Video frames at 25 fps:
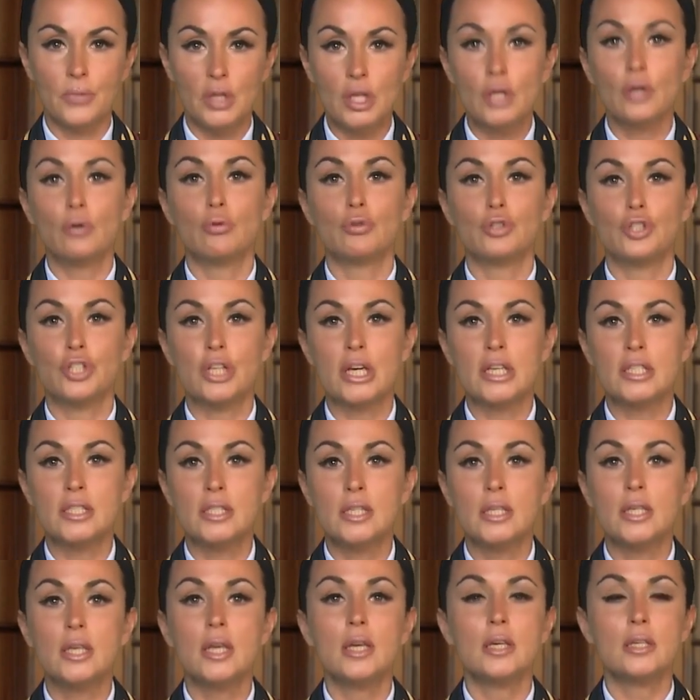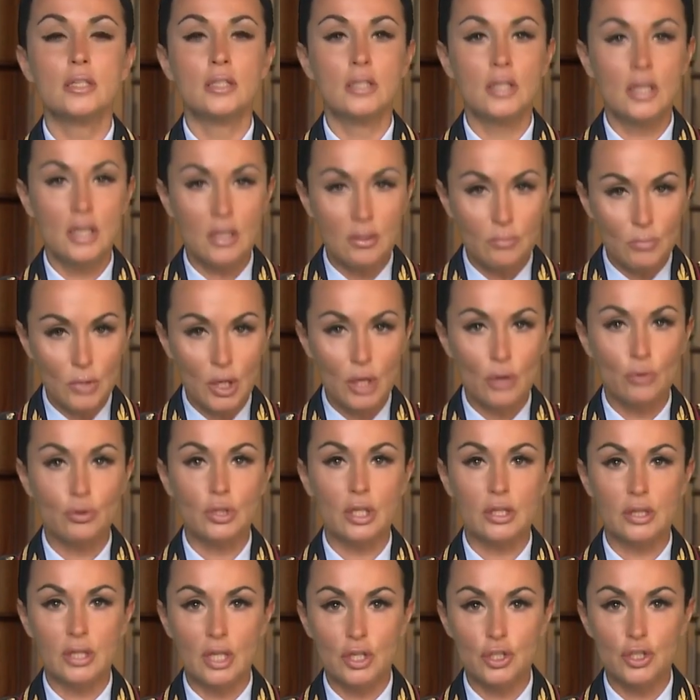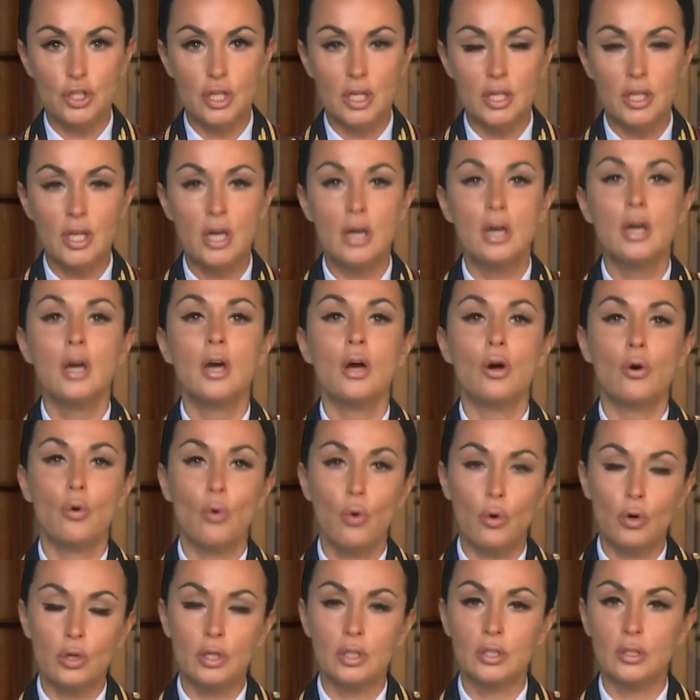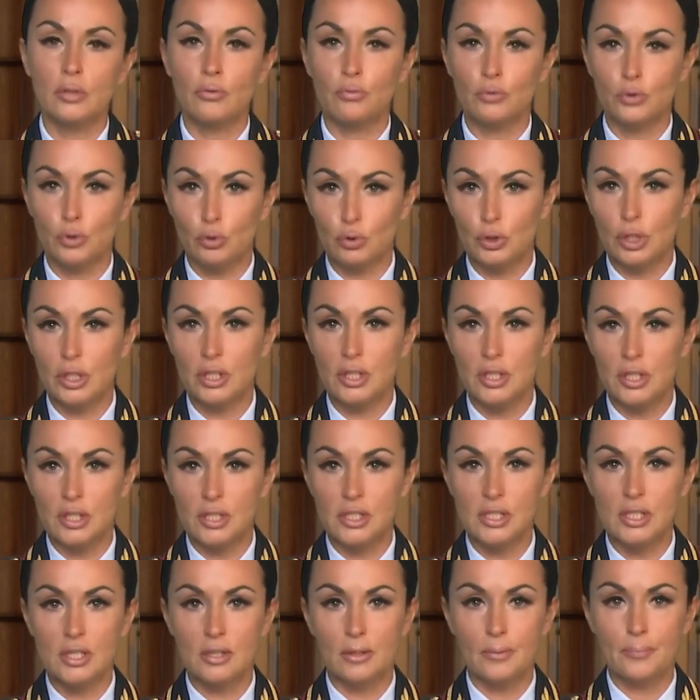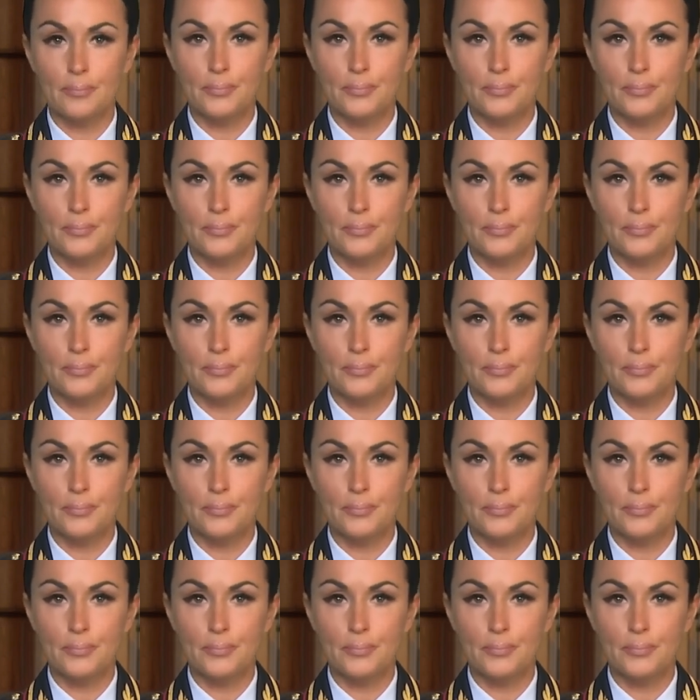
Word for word: Их участники не имеют отношения к органам внутренних дел.